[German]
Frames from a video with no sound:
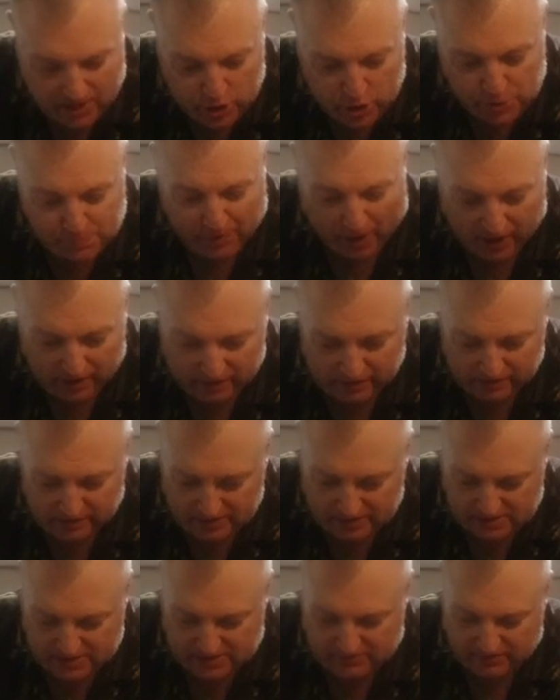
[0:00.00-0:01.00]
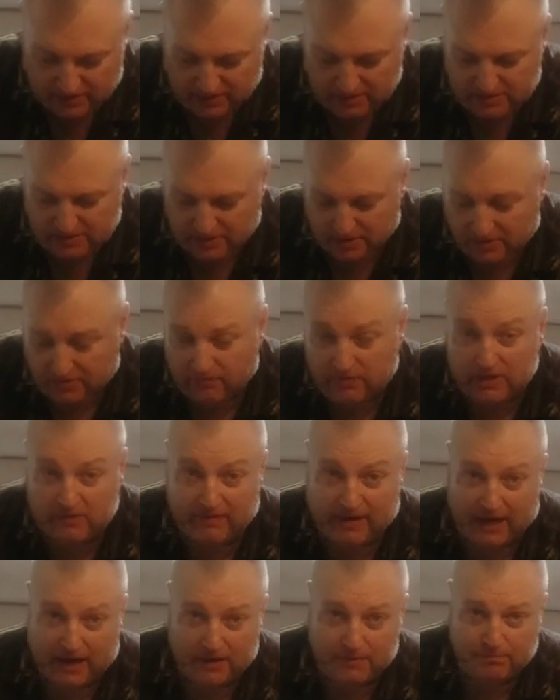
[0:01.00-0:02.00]
Spannend ist, wie gesagt, wir
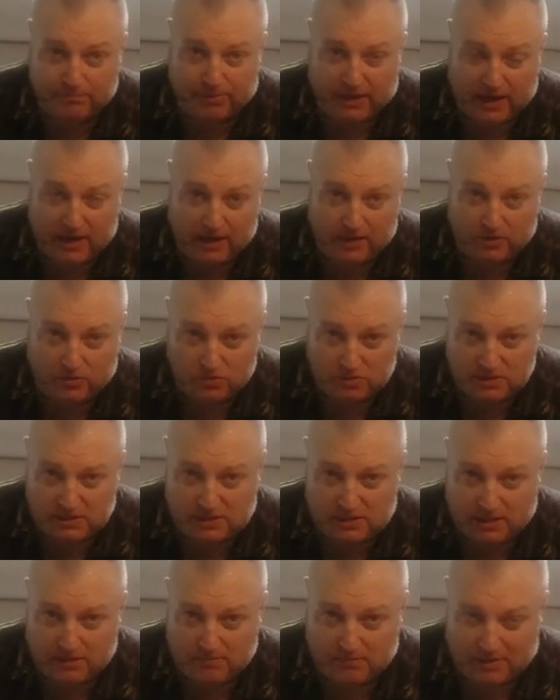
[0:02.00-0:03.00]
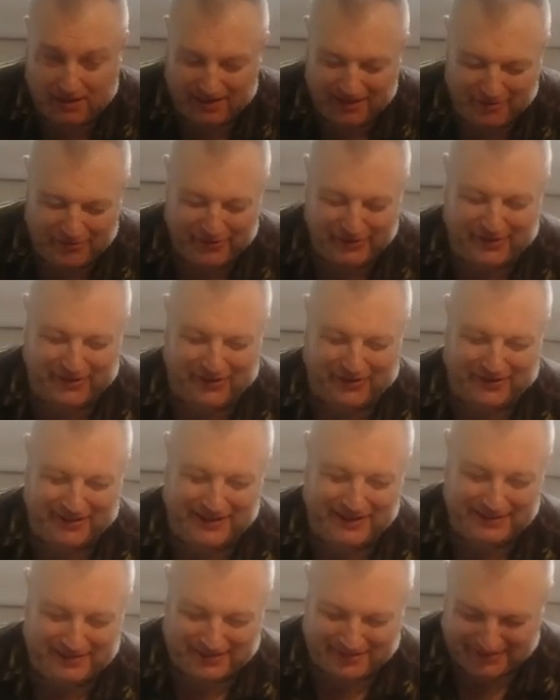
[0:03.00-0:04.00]
waren bei unserem
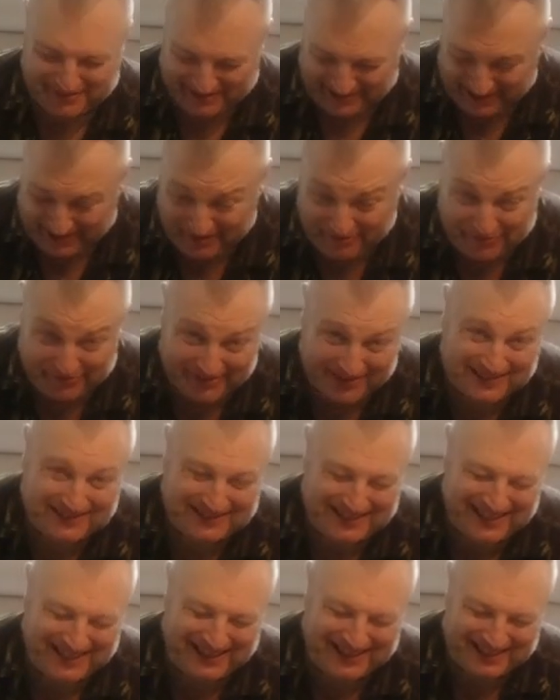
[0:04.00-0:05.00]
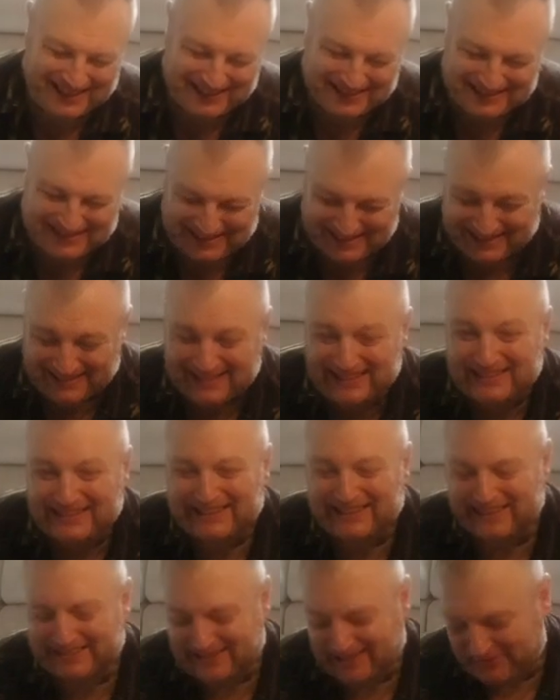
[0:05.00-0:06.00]
Freund und Helfer. Ja,
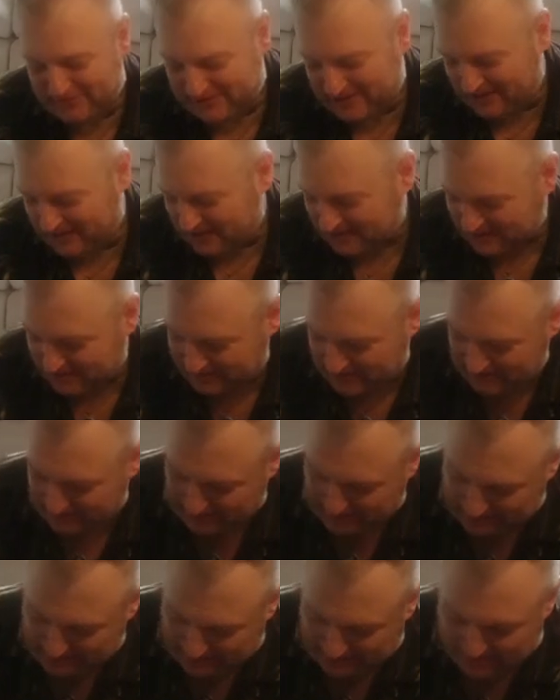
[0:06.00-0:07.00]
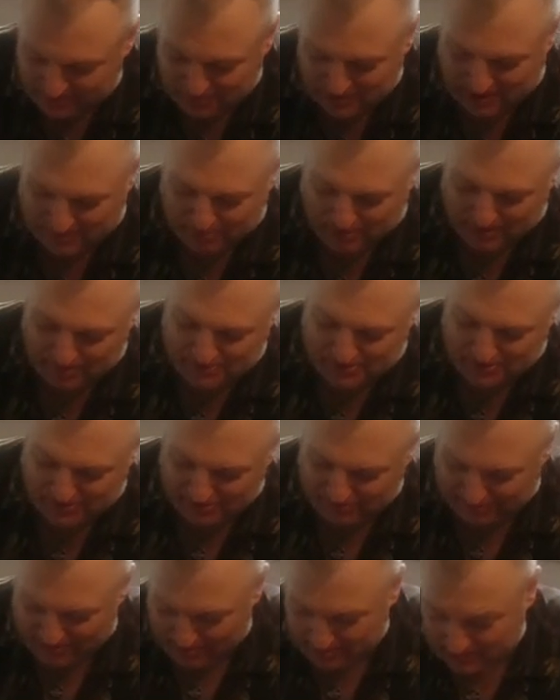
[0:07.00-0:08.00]
da darf gelacht werden, weil die nehmen noch ein paar
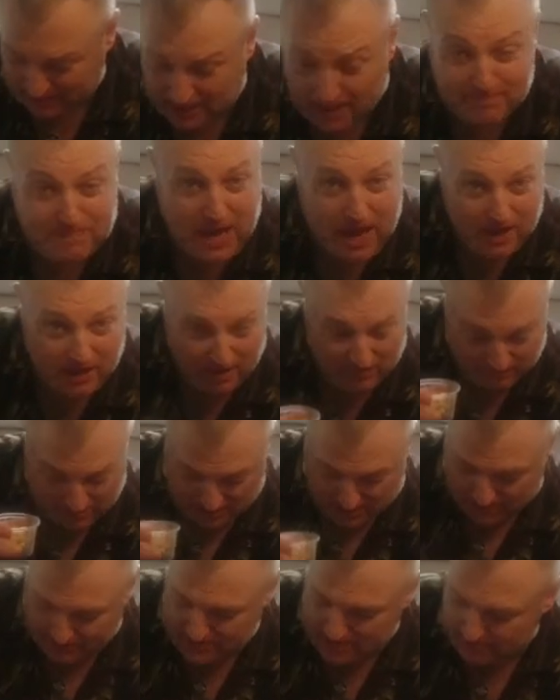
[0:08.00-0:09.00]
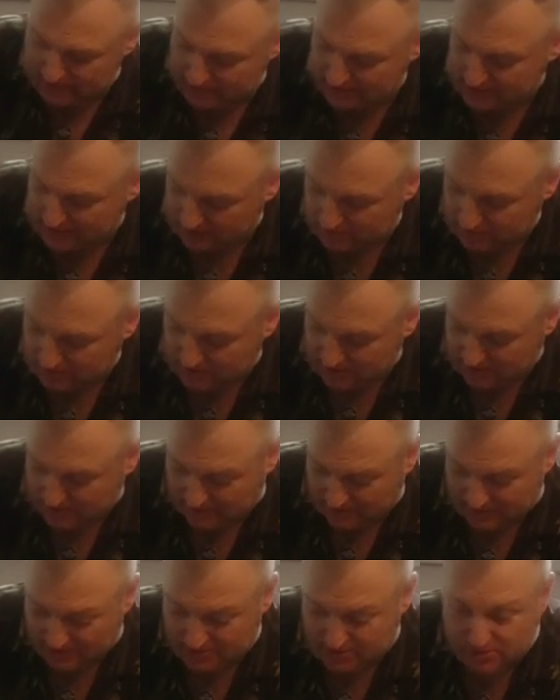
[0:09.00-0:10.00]
Psychopharmaka. Wir haben nämlich nicht nur
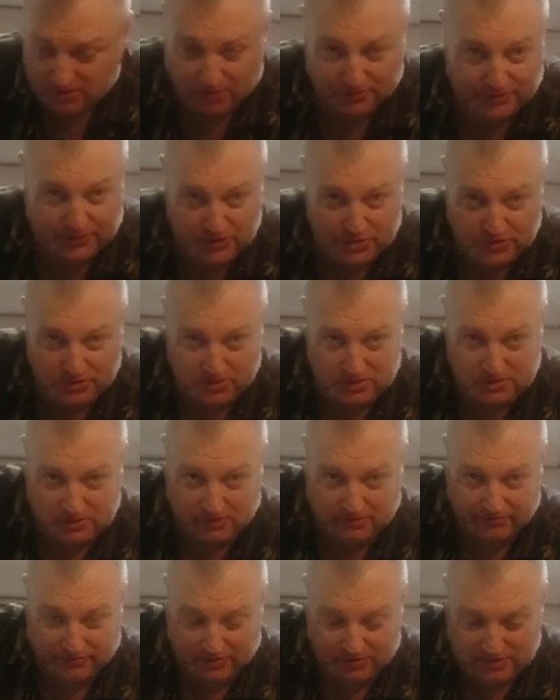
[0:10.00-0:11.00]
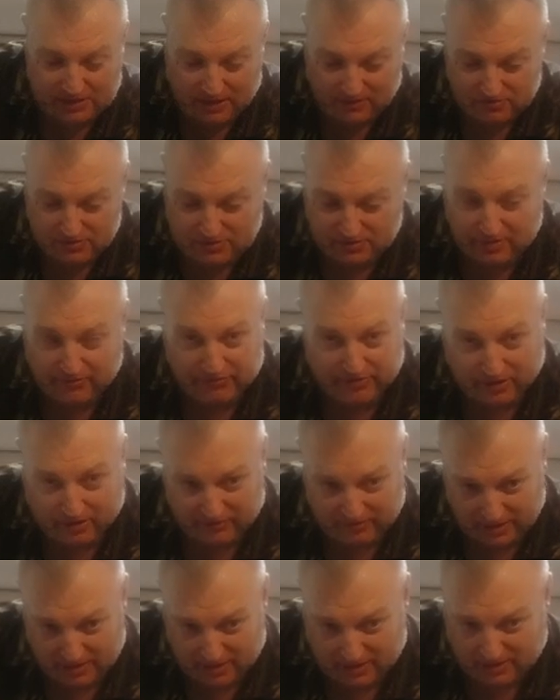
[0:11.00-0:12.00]
äh, zur Unterstützung von Servus
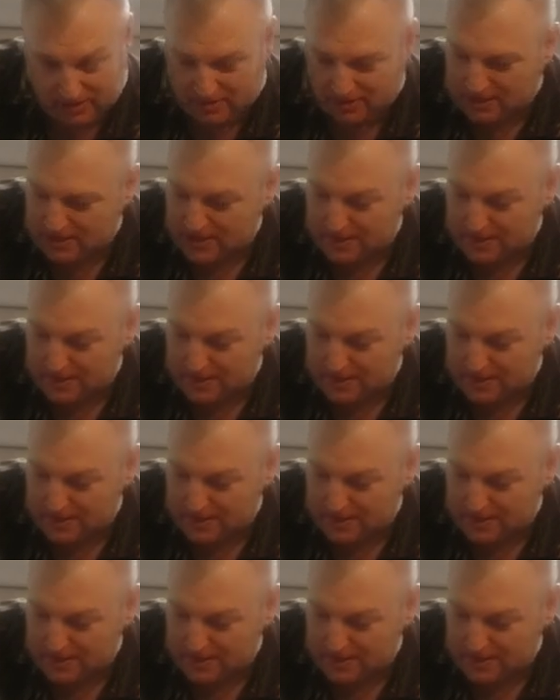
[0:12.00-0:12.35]
TV wieder